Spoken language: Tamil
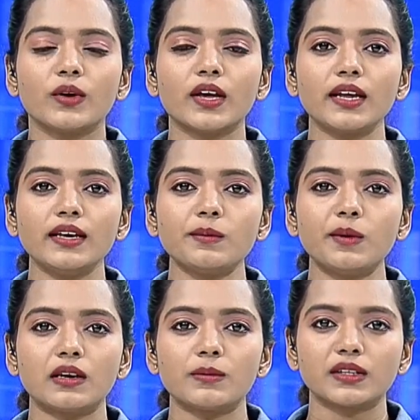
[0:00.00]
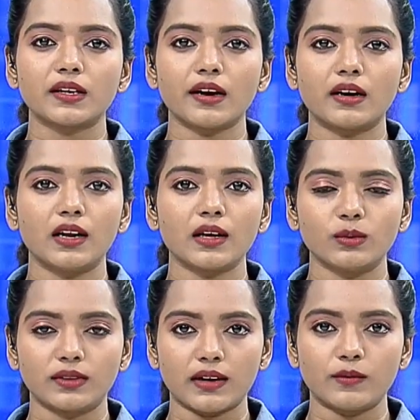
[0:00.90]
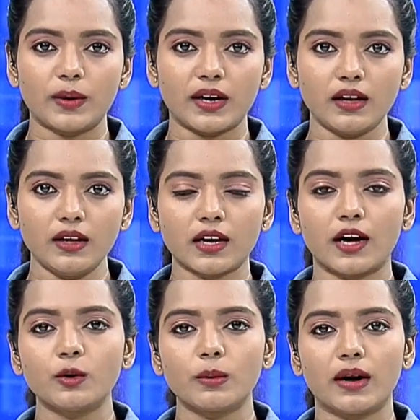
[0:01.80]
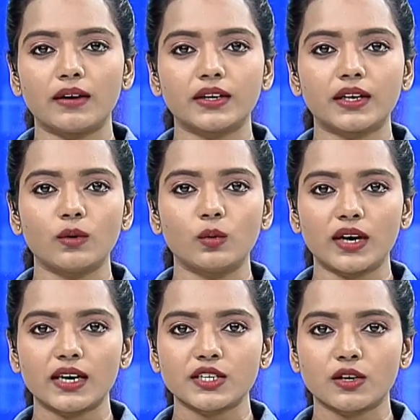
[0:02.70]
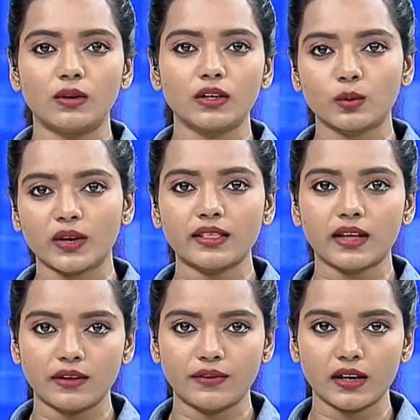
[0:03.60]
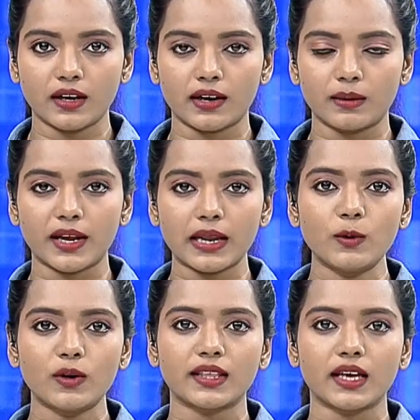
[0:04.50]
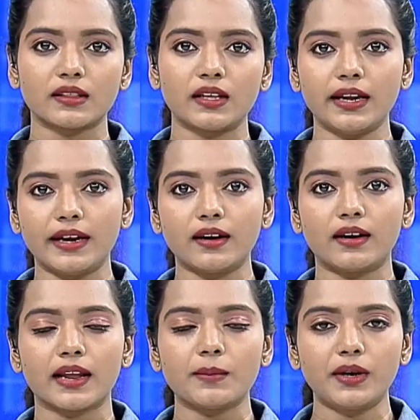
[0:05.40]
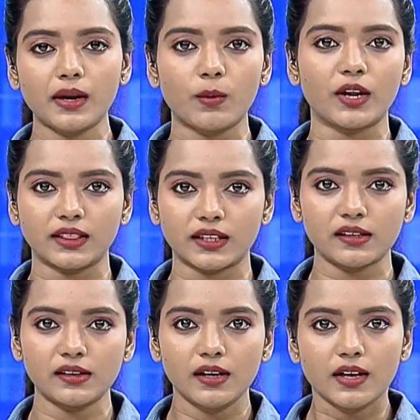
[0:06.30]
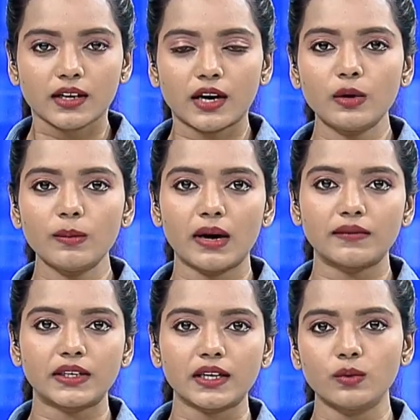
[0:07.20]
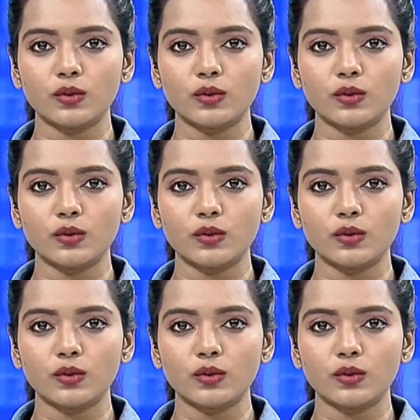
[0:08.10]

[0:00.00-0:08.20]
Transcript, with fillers: உயர்நீதிமன்ற மதுரை கிளை உத்தரவுபடி கரூர் மாவட்ட ஊராட்சி குழு துணைத் தலைவருக்கான மறைமுக தேர்தல் இன்று நடைபெற்று முடிந்தது கரூர் மாவட்ட